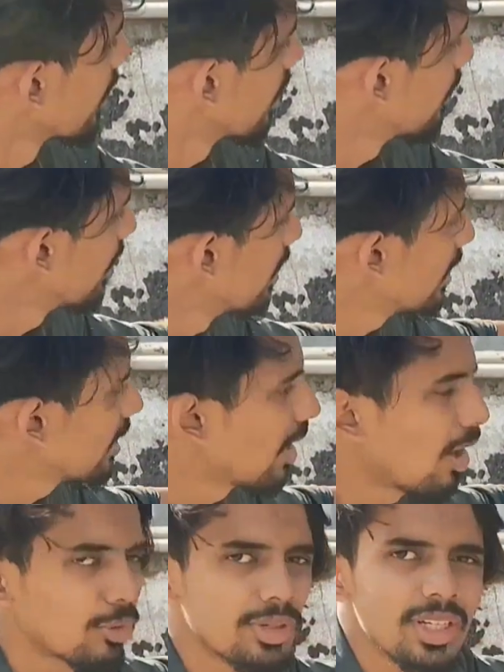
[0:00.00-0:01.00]
ये भी
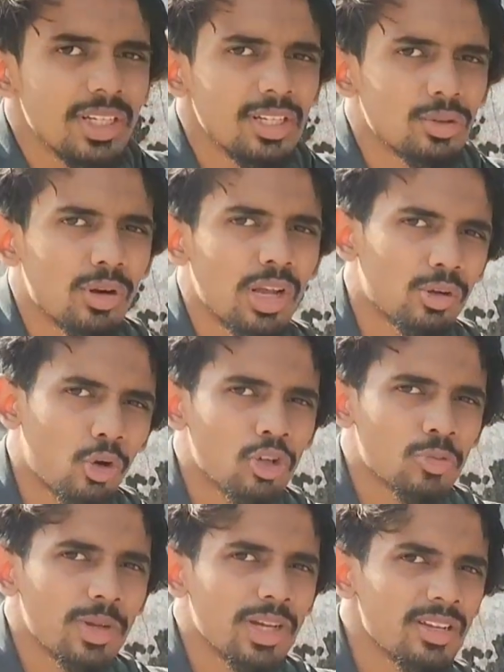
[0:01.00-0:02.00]
गाउटी थोड़ा
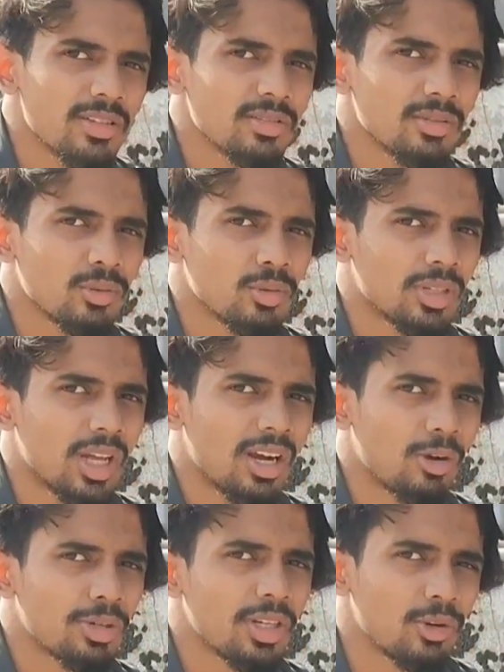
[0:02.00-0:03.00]
क्रॉस में है कोटा
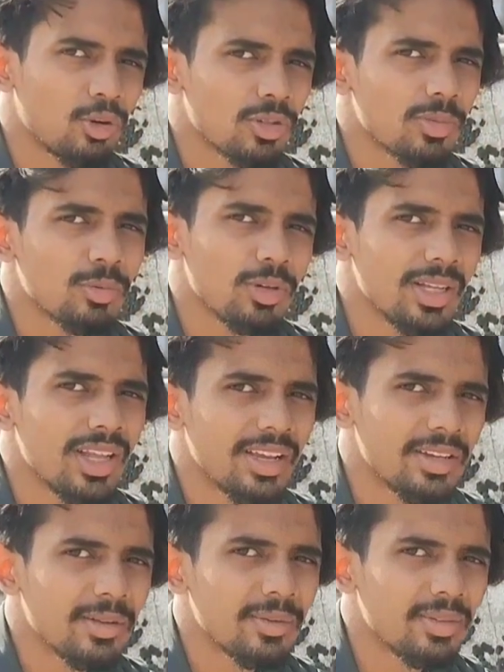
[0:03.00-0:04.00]
गाउटी क्रॉस में बोले
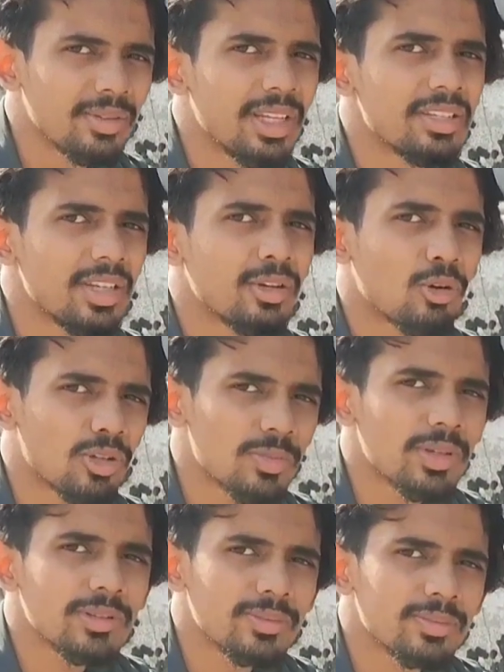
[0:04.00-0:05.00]
जाएगी देसी क्रॉस
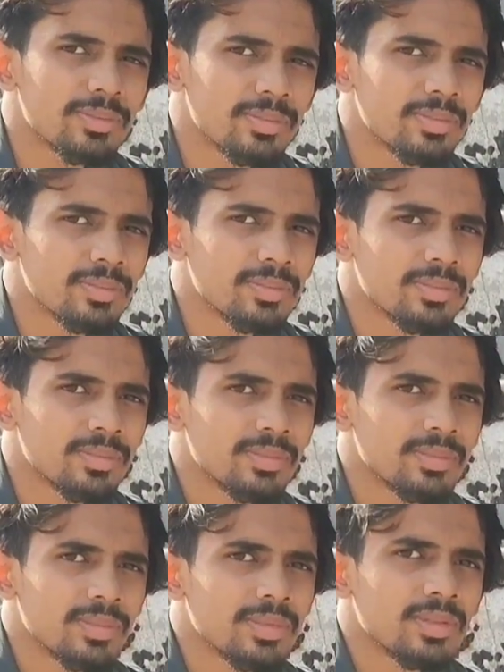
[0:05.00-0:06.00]
में कोटा
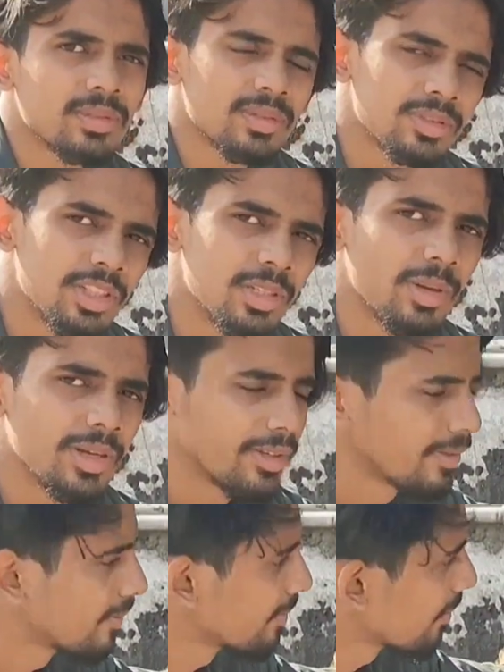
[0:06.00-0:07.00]
और देसी क्रॉस में
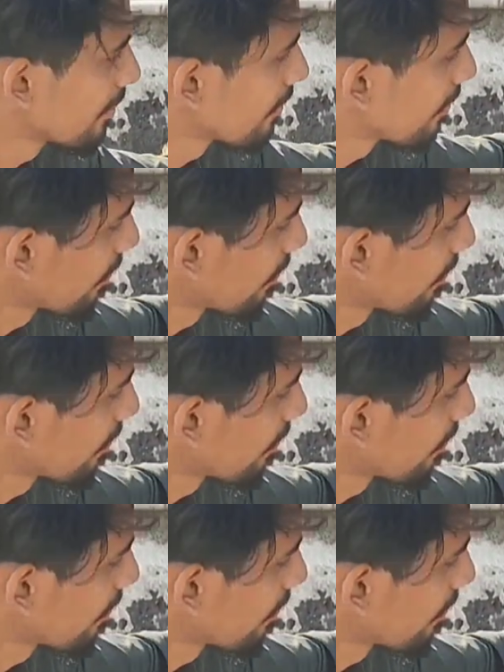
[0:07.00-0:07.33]
है और